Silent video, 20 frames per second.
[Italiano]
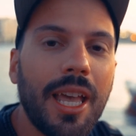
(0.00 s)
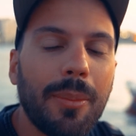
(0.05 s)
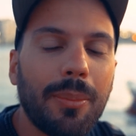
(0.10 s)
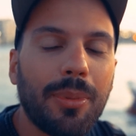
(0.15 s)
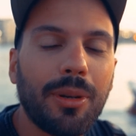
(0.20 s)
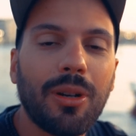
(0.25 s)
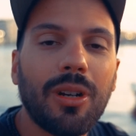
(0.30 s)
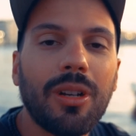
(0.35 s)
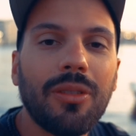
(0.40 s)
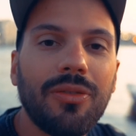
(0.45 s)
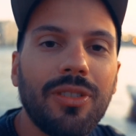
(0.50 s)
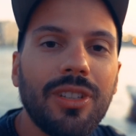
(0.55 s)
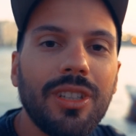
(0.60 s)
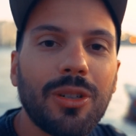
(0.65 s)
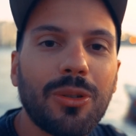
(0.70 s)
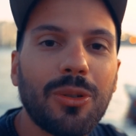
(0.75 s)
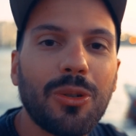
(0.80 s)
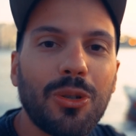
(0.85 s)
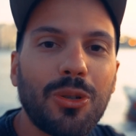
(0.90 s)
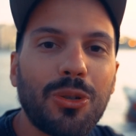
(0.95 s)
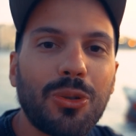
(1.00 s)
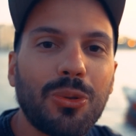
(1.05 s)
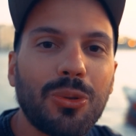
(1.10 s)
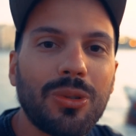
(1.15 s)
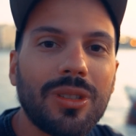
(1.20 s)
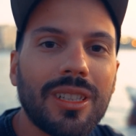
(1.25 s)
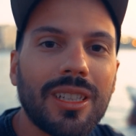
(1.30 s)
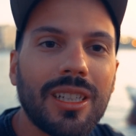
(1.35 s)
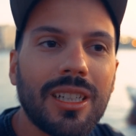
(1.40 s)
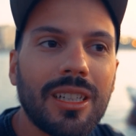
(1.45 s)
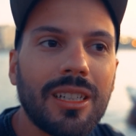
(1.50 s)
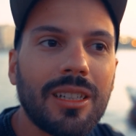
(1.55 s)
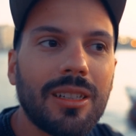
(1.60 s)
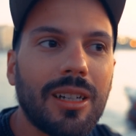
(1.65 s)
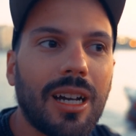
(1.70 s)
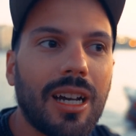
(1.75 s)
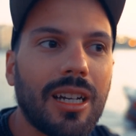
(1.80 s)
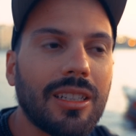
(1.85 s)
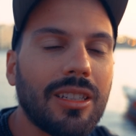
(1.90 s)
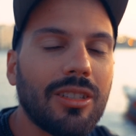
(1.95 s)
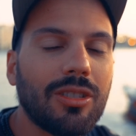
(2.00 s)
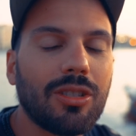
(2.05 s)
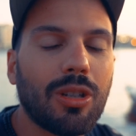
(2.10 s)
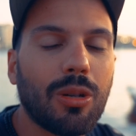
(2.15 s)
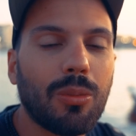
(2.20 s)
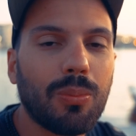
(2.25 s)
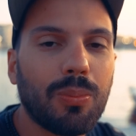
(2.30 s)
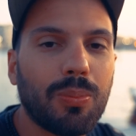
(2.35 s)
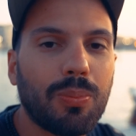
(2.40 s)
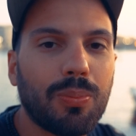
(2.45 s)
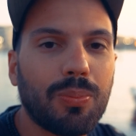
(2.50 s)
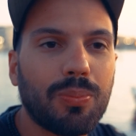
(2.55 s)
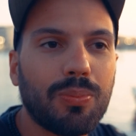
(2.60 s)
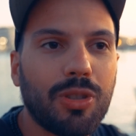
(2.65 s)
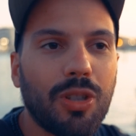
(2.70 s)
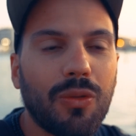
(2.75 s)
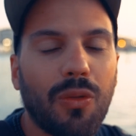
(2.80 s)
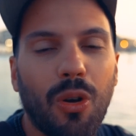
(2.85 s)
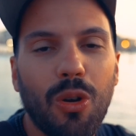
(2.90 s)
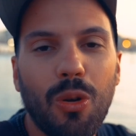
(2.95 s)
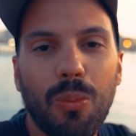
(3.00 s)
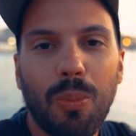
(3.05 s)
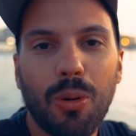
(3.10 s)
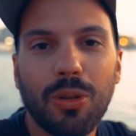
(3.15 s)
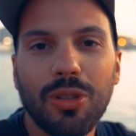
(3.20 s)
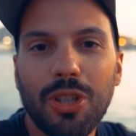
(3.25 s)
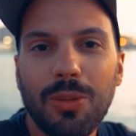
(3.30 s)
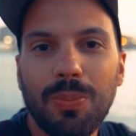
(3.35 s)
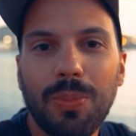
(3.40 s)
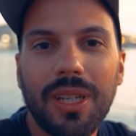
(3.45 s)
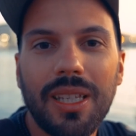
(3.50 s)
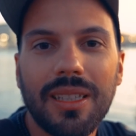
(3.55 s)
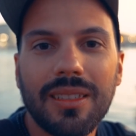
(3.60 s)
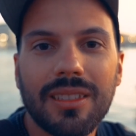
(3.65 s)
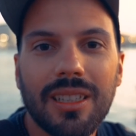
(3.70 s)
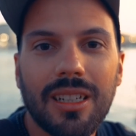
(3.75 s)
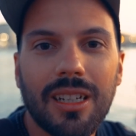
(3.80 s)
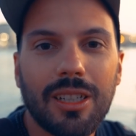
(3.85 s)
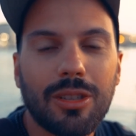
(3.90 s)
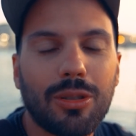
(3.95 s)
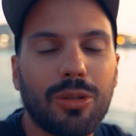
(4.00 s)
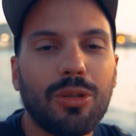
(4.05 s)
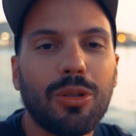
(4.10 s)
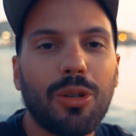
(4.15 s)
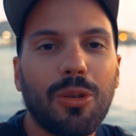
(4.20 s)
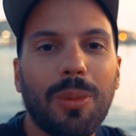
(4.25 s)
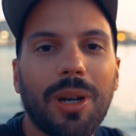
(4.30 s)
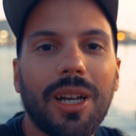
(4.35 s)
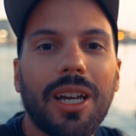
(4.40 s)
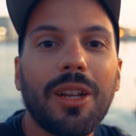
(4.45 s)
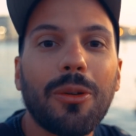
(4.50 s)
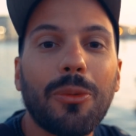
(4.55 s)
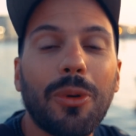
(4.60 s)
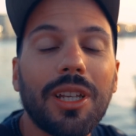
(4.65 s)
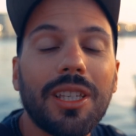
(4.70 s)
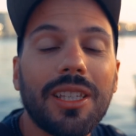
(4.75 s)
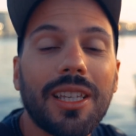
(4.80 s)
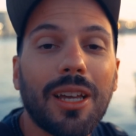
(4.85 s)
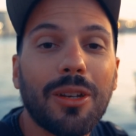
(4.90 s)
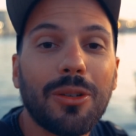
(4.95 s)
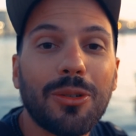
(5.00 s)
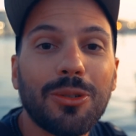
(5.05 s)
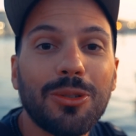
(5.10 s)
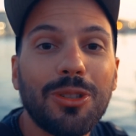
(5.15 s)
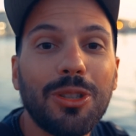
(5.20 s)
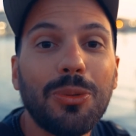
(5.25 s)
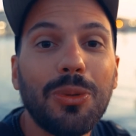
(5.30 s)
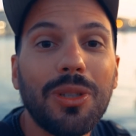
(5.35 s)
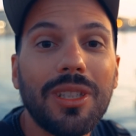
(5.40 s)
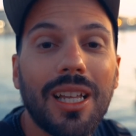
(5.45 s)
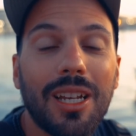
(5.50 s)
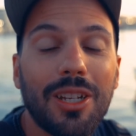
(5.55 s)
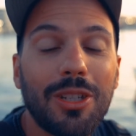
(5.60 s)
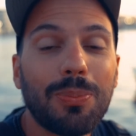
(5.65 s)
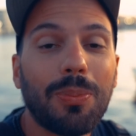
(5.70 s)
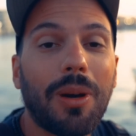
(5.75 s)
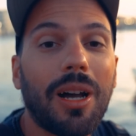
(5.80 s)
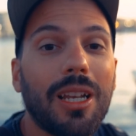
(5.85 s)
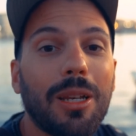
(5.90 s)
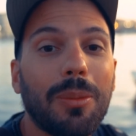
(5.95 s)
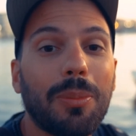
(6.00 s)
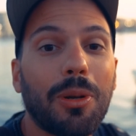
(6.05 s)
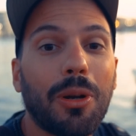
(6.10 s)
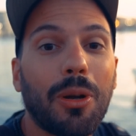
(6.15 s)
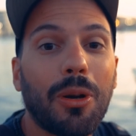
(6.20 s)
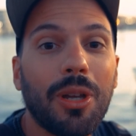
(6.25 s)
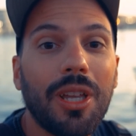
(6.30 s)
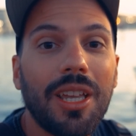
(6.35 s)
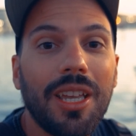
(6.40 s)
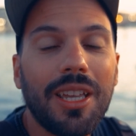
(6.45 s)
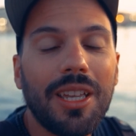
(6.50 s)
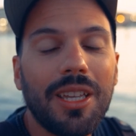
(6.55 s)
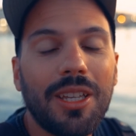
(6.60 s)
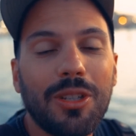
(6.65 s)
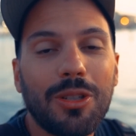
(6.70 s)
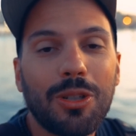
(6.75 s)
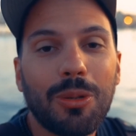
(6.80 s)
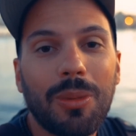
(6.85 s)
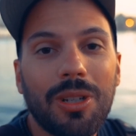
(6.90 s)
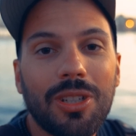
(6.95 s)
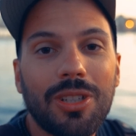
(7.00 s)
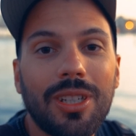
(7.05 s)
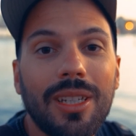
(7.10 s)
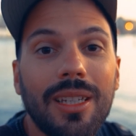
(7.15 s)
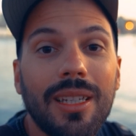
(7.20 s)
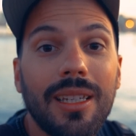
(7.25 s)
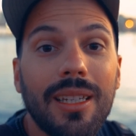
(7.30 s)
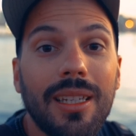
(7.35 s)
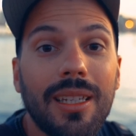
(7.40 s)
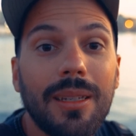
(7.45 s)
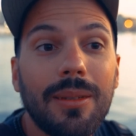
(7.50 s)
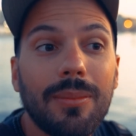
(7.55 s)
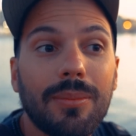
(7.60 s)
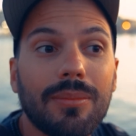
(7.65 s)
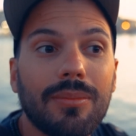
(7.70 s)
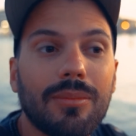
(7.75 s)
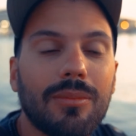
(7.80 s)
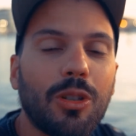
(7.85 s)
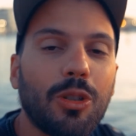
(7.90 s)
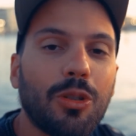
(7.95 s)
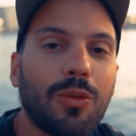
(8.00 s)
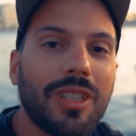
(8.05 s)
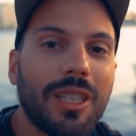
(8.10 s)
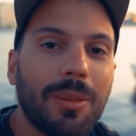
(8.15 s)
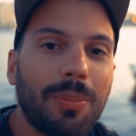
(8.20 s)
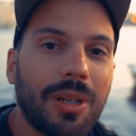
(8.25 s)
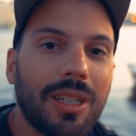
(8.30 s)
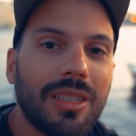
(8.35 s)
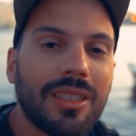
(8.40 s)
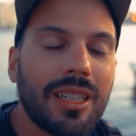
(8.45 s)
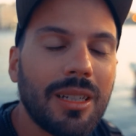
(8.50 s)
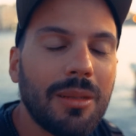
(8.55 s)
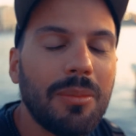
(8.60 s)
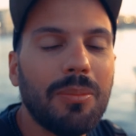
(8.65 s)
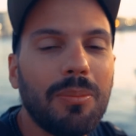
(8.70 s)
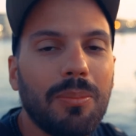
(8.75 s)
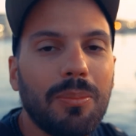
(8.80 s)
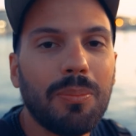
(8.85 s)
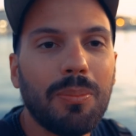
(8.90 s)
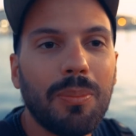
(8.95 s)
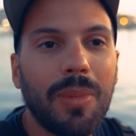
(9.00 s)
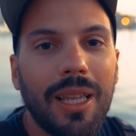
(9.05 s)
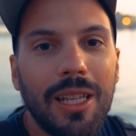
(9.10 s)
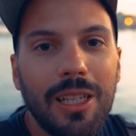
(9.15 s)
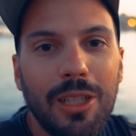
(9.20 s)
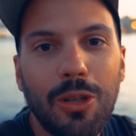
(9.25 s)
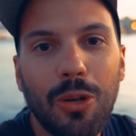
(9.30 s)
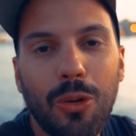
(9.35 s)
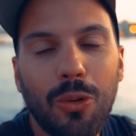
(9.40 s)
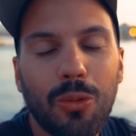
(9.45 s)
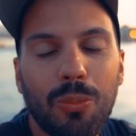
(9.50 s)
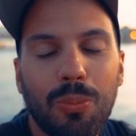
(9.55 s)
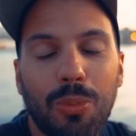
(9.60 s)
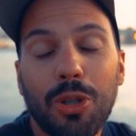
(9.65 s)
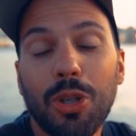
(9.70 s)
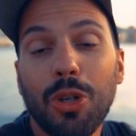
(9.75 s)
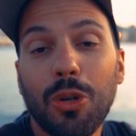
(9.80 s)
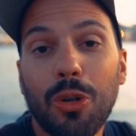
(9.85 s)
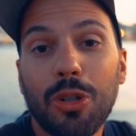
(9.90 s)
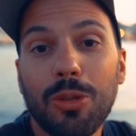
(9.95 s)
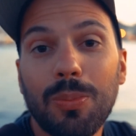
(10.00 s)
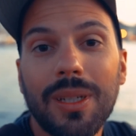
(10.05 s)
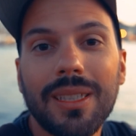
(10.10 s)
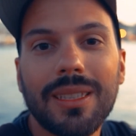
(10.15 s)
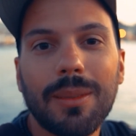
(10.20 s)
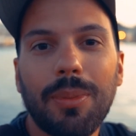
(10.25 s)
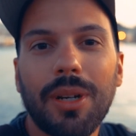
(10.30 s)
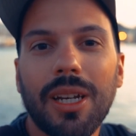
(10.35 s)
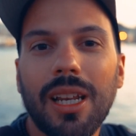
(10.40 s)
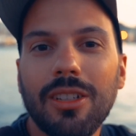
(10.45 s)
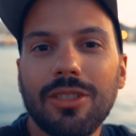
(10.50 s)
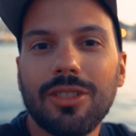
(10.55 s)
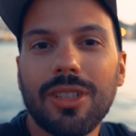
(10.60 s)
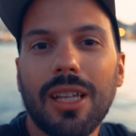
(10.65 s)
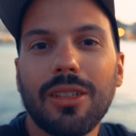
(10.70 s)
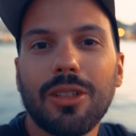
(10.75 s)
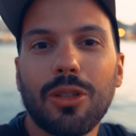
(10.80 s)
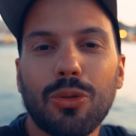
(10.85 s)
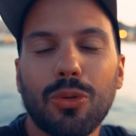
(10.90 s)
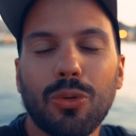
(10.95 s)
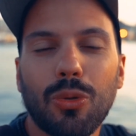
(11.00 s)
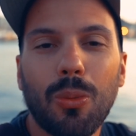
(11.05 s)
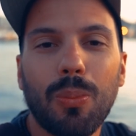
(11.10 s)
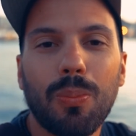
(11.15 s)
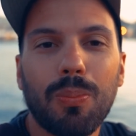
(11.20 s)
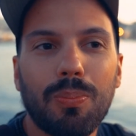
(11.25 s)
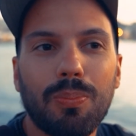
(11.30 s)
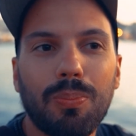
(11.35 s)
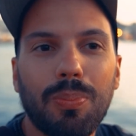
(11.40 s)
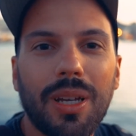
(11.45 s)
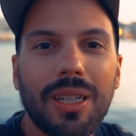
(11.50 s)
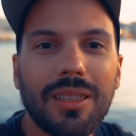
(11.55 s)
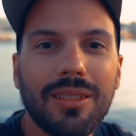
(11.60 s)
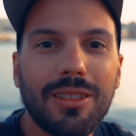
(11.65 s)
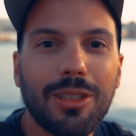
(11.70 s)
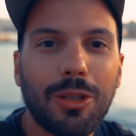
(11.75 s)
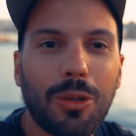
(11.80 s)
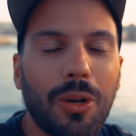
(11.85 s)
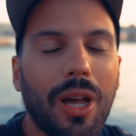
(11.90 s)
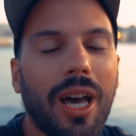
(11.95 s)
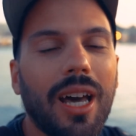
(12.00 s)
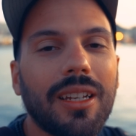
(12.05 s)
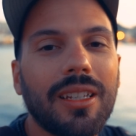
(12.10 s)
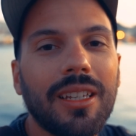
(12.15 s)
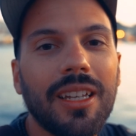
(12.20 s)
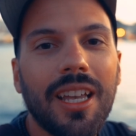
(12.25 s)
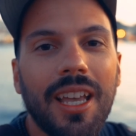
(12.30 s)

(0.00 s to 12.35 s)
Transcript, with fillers: però alla fine con lo scooter, anche se è un ci vuole un po' di esperienza, adesso io magari ho qualche anno di guida alle spalle, però insomma se lo dovete prendere meglio con un pochino di esperienza perché le strade sono particolari,